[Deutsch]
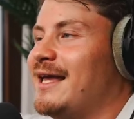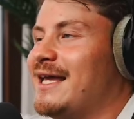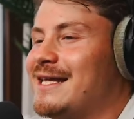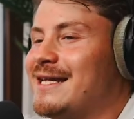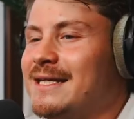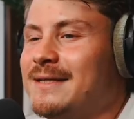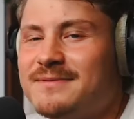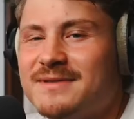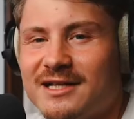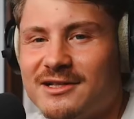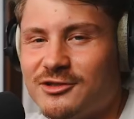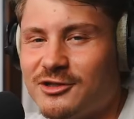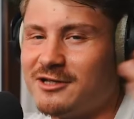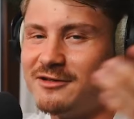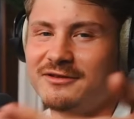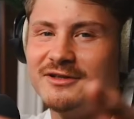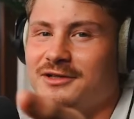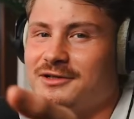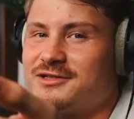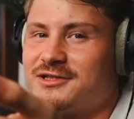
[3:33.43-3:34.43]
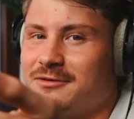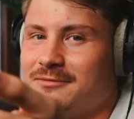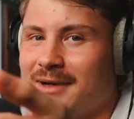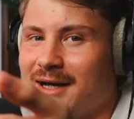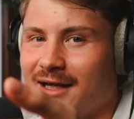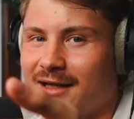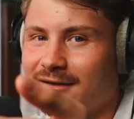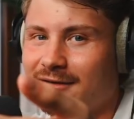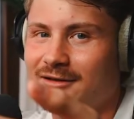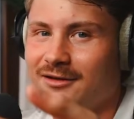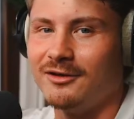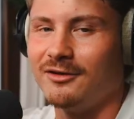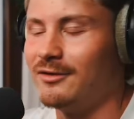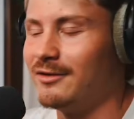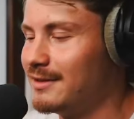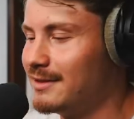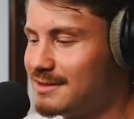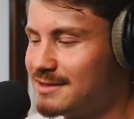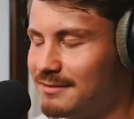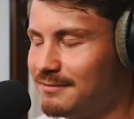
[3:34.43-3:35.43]
ich liebe es halt, solche Videos zu machen
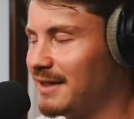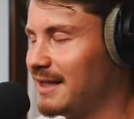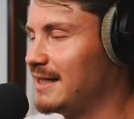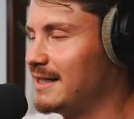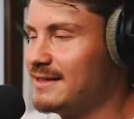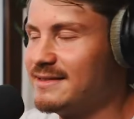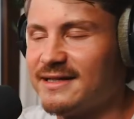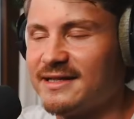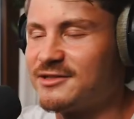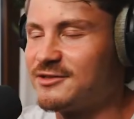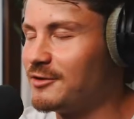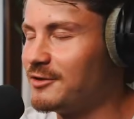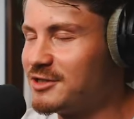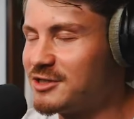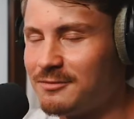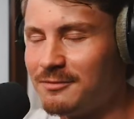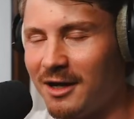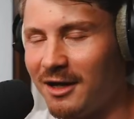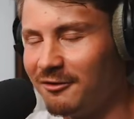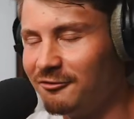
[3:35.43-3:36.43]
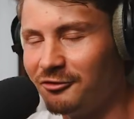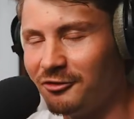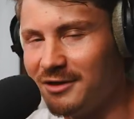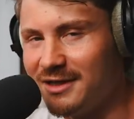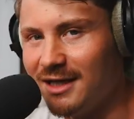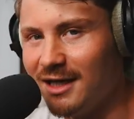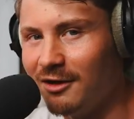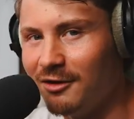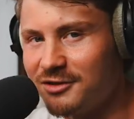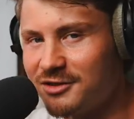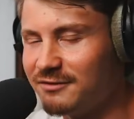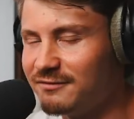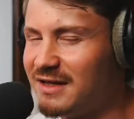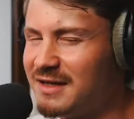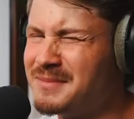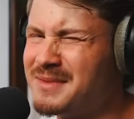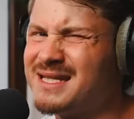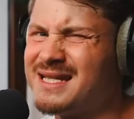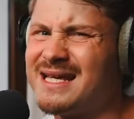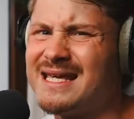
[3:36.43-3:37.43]
und meine Insta-Story zu machen von hier aus. Und
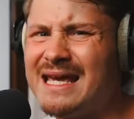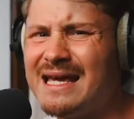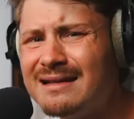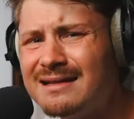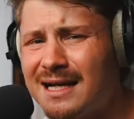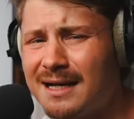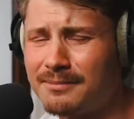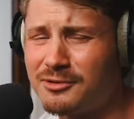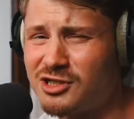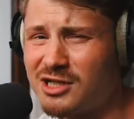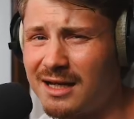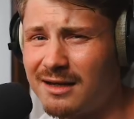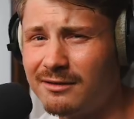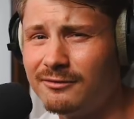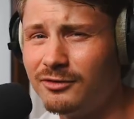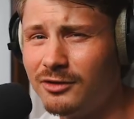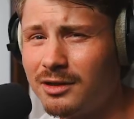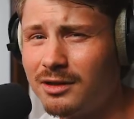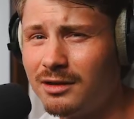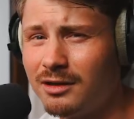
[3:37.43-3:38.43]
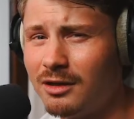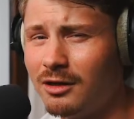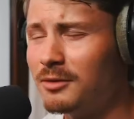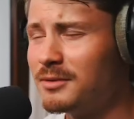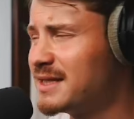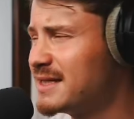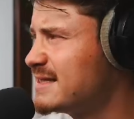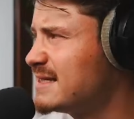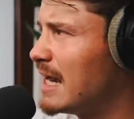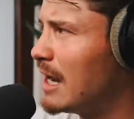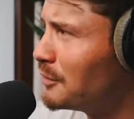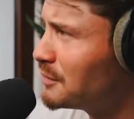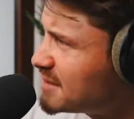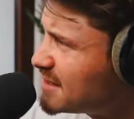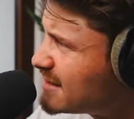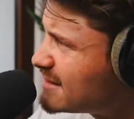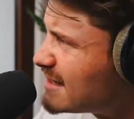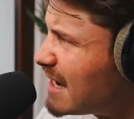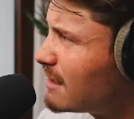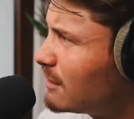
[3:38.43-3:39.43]
wenn ich mich da jeden Tag beschränken würde, ob ich jetzt die
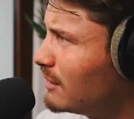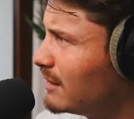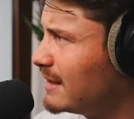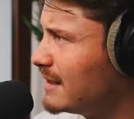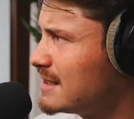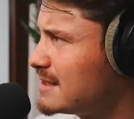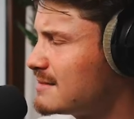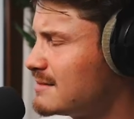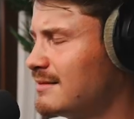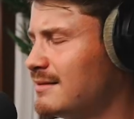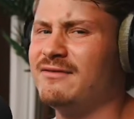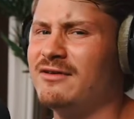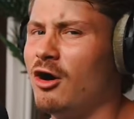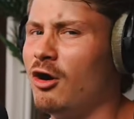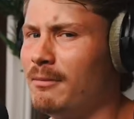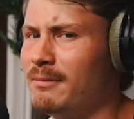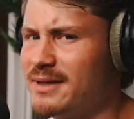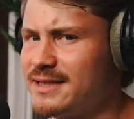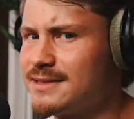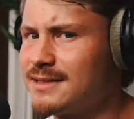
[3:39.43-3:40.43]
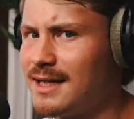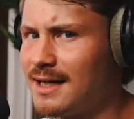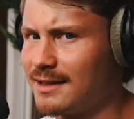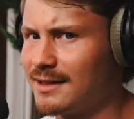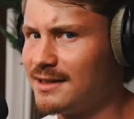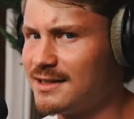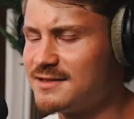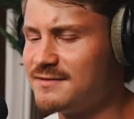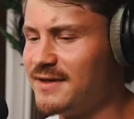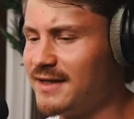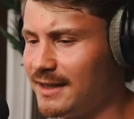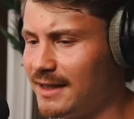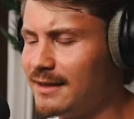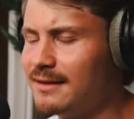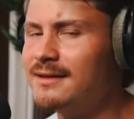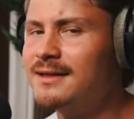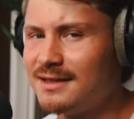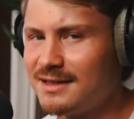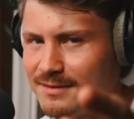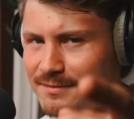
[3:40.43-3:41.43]
Aussicht zeige oder nicht, ah, wäre auch ein bisschen kacke. Deswegen,
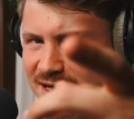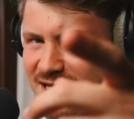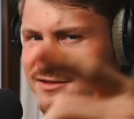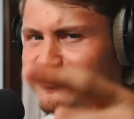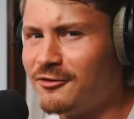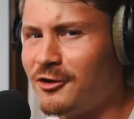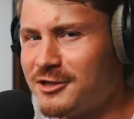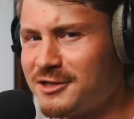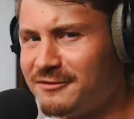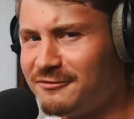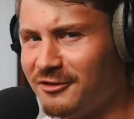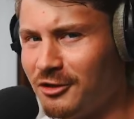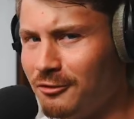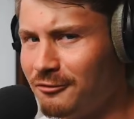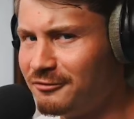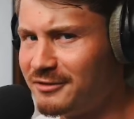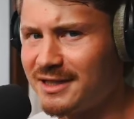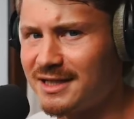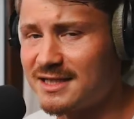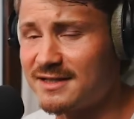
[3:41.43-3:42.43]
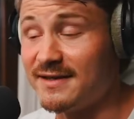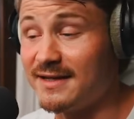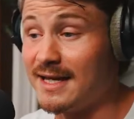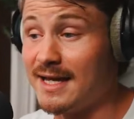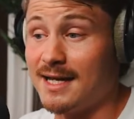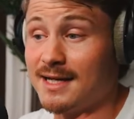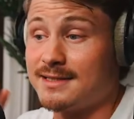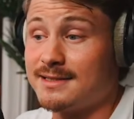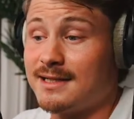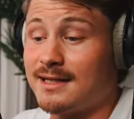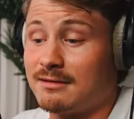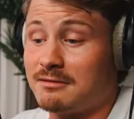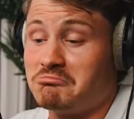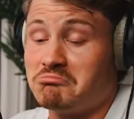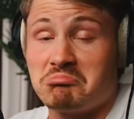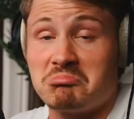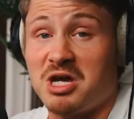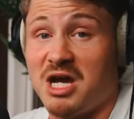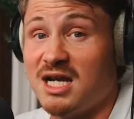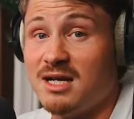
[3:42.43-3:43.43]
nee. Die meisten von euch sind vernünftig, deswegen ehrlich gesagt,
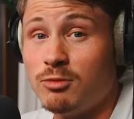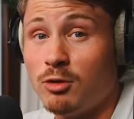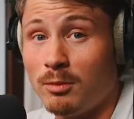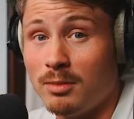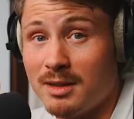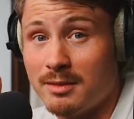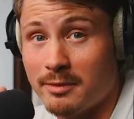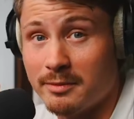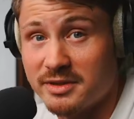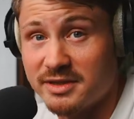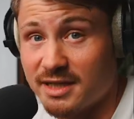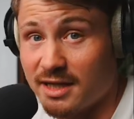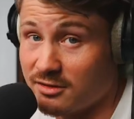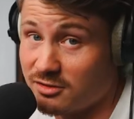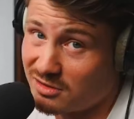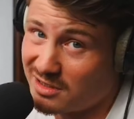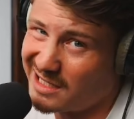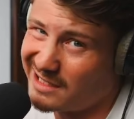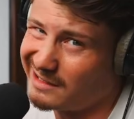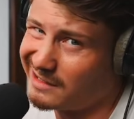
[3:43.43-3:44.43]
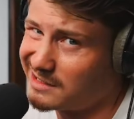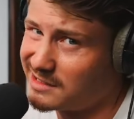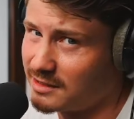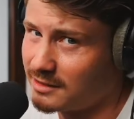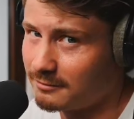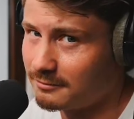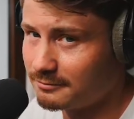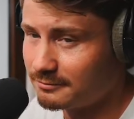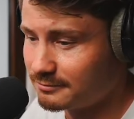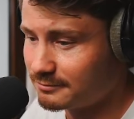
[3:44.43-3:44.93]
keine Probleme bisher, also keine richtigen.